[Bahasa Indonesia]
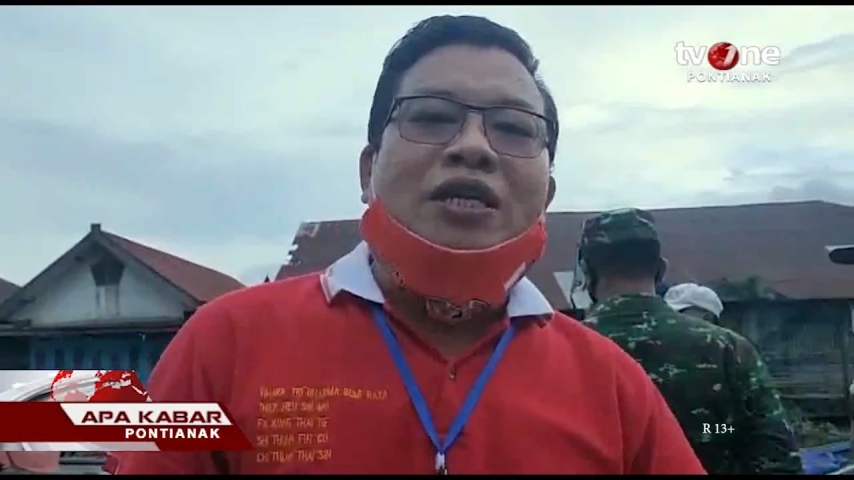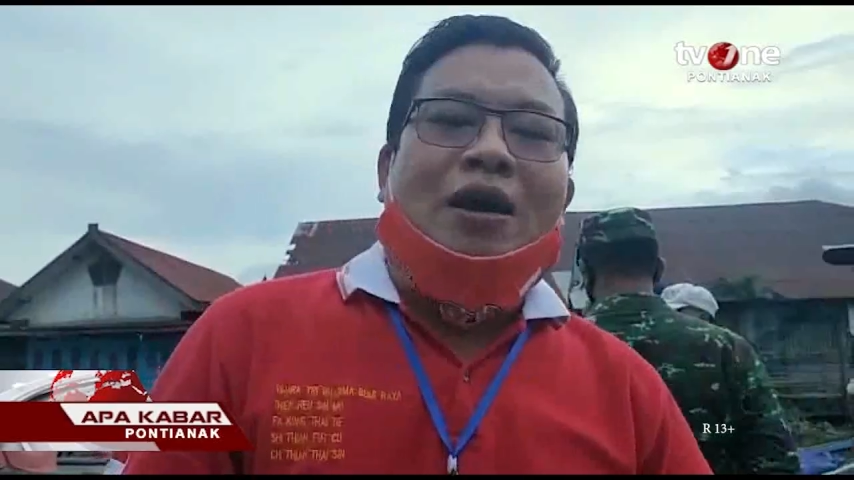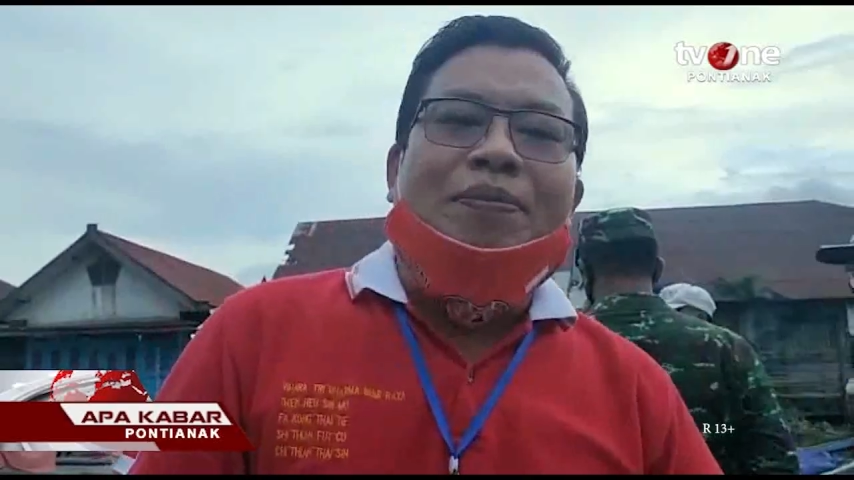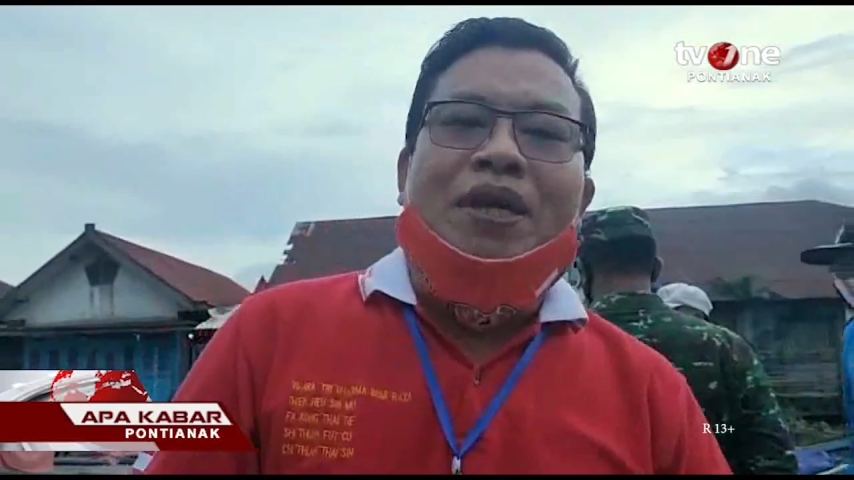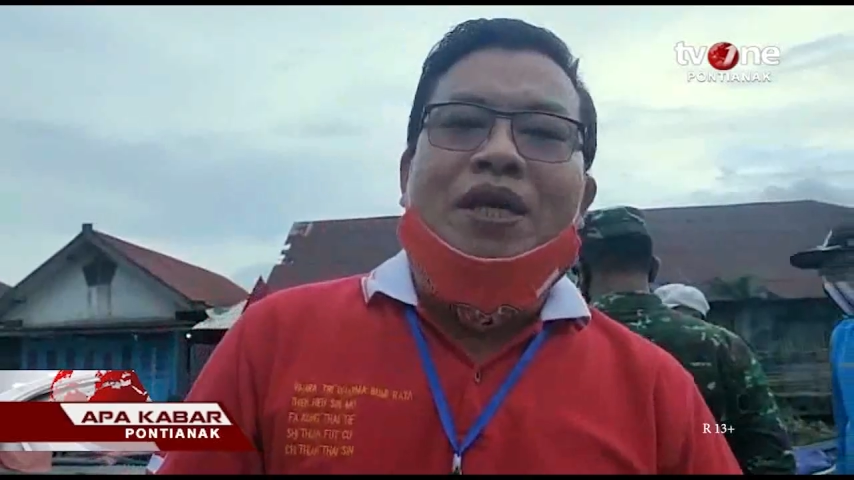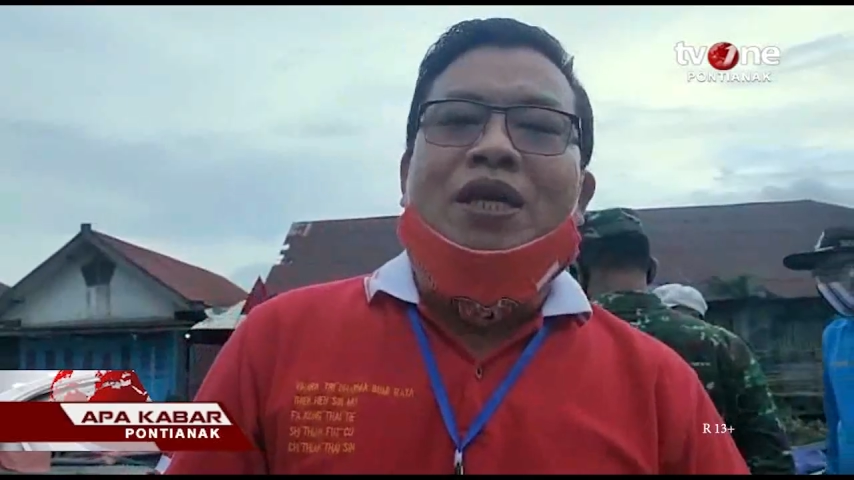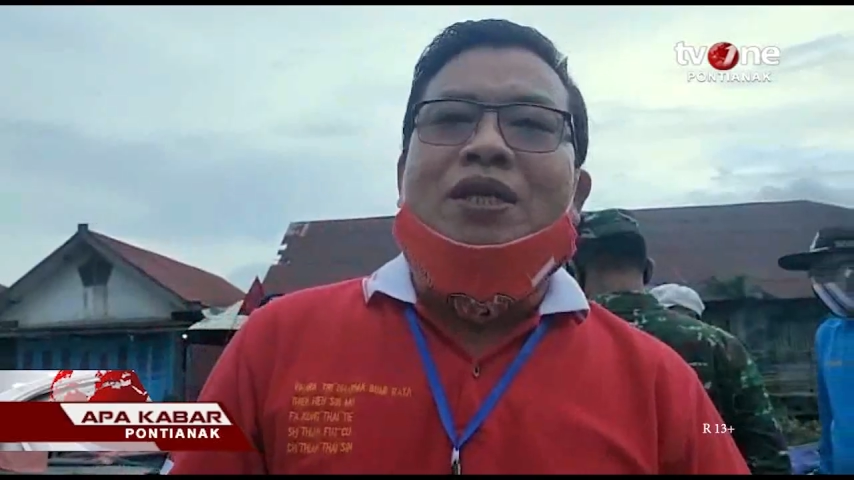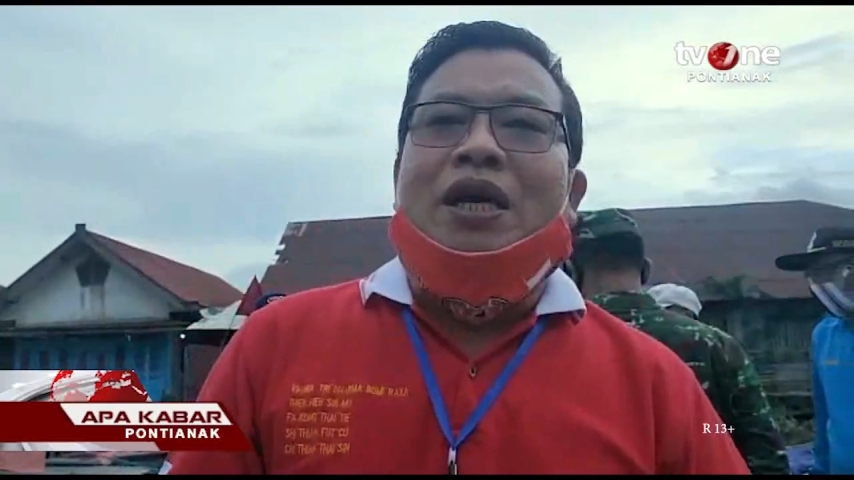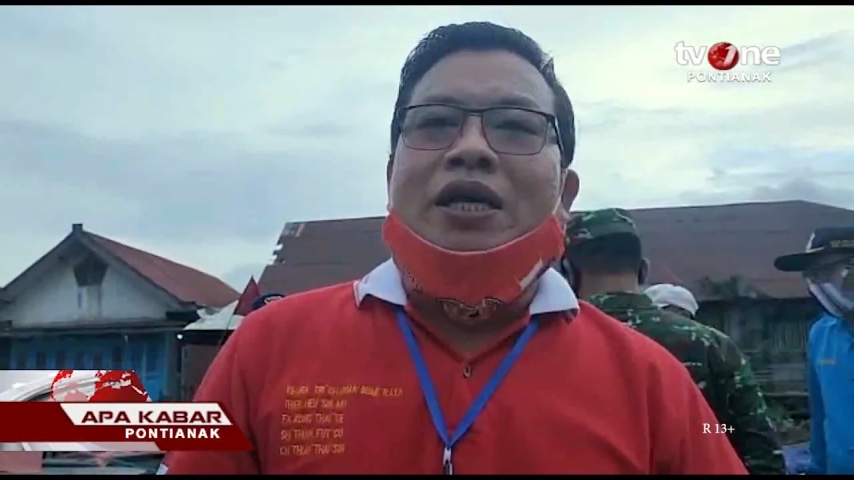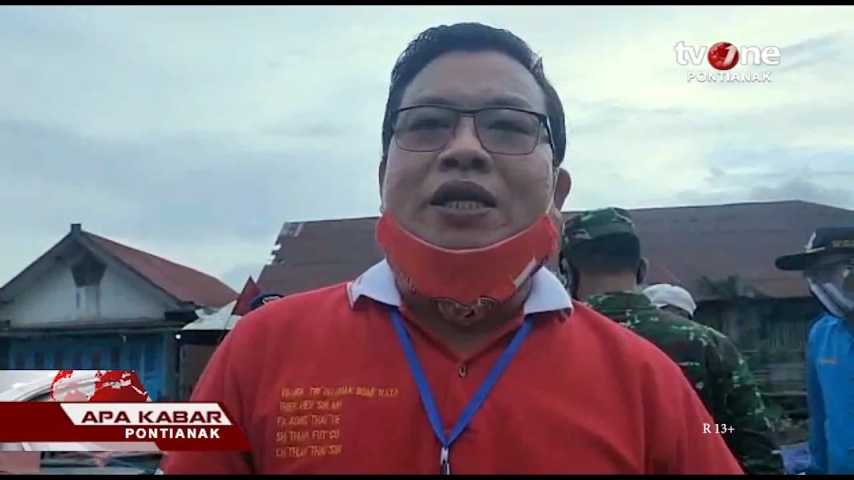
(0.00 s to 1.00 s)
kesempatan kami
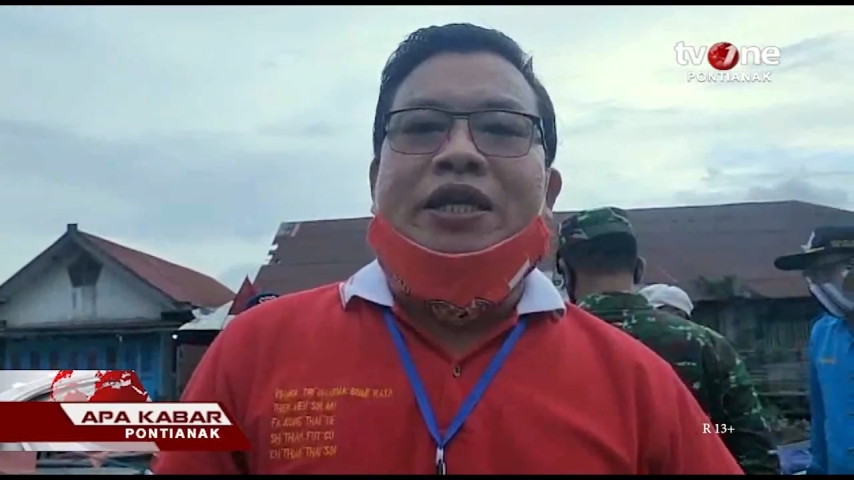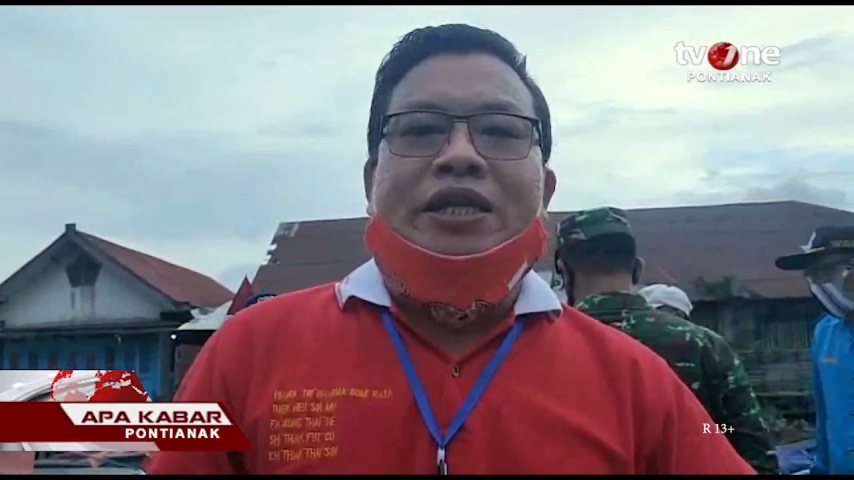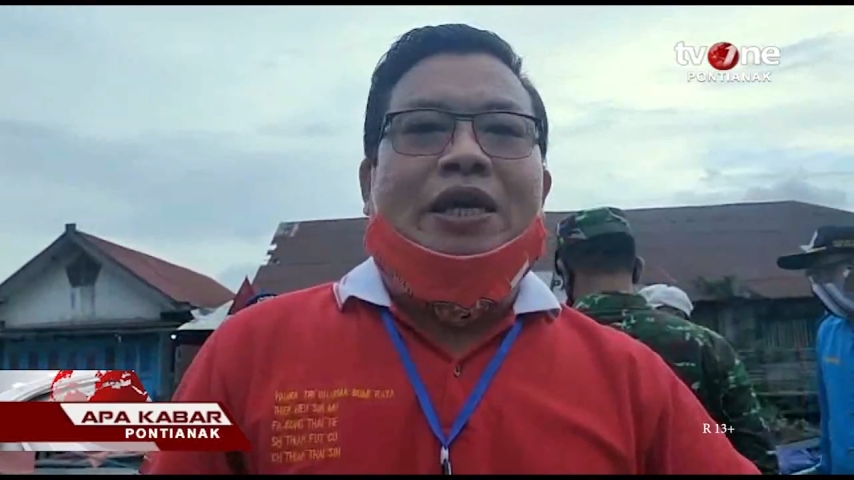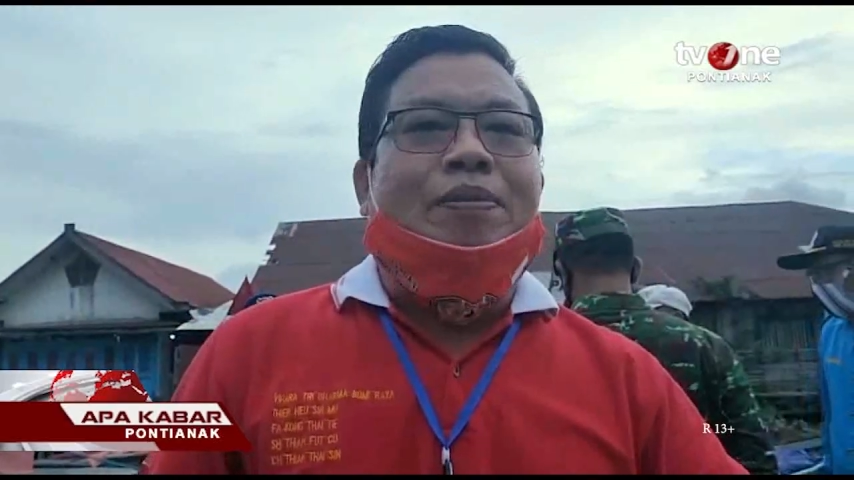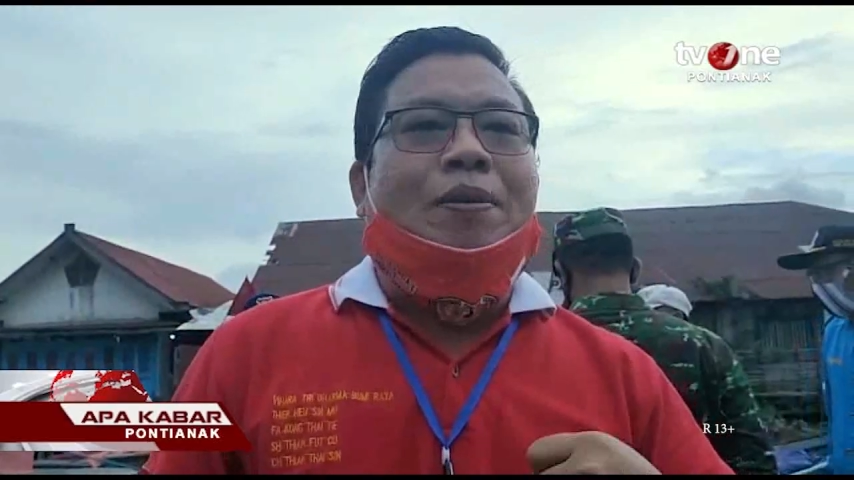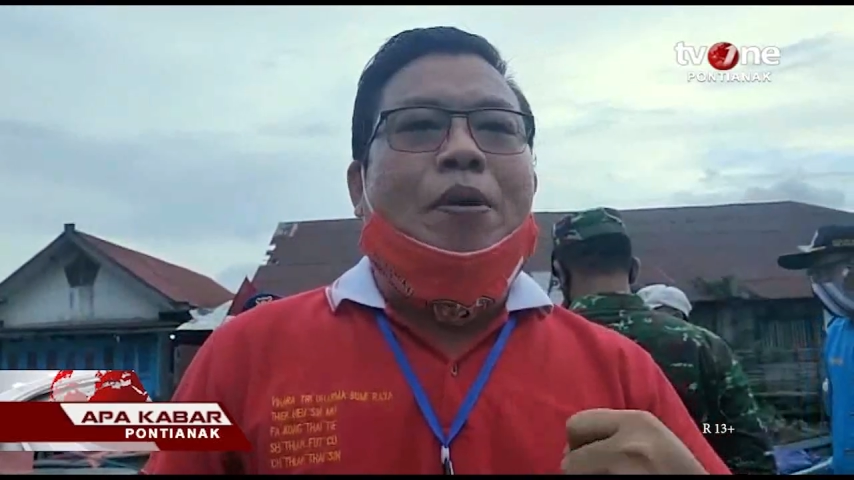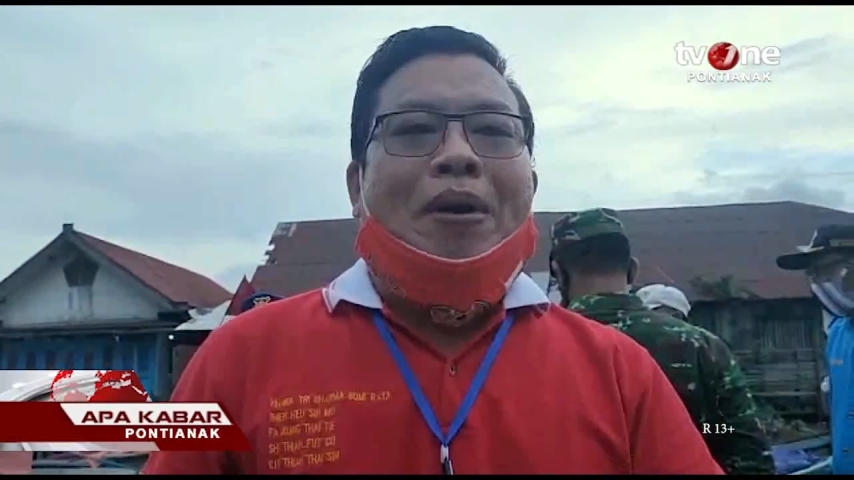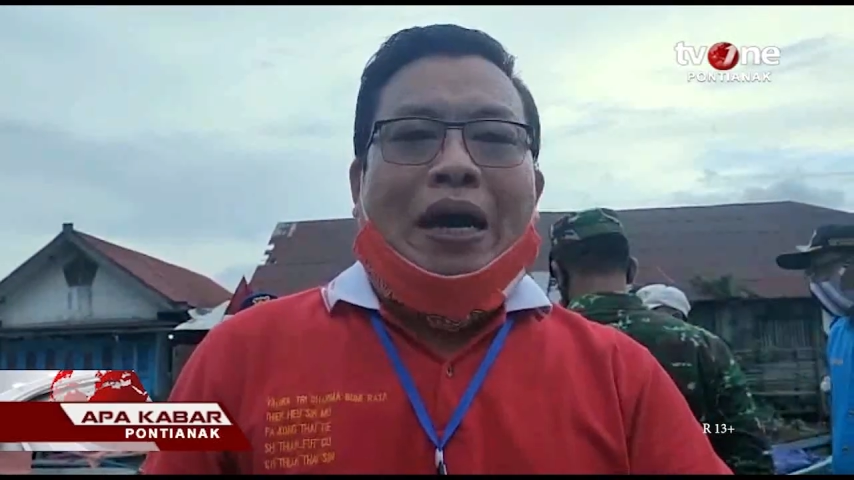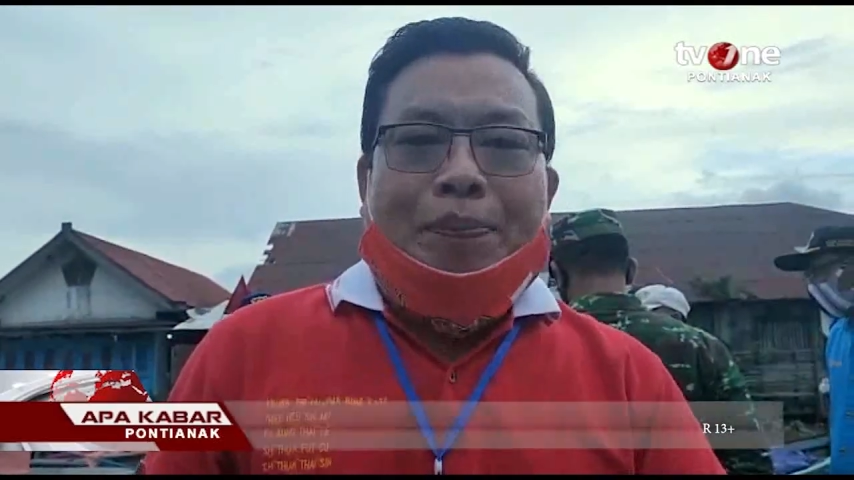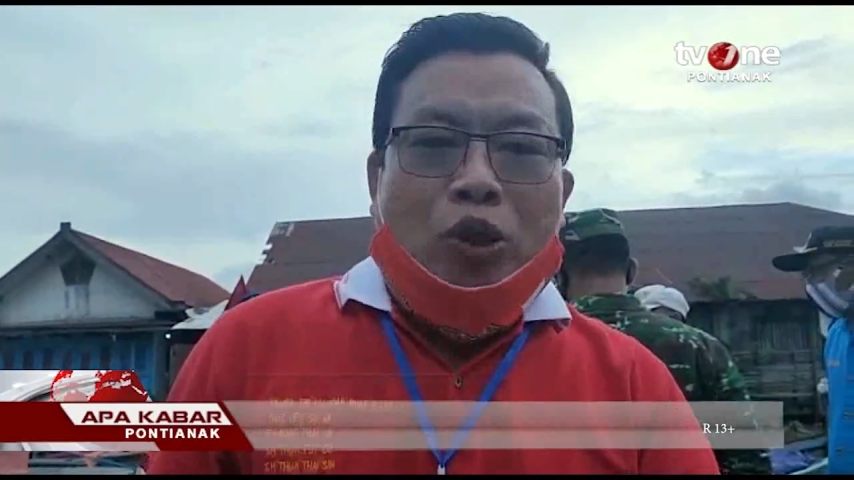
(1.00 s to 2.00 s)
dari Tridharma Pemangkat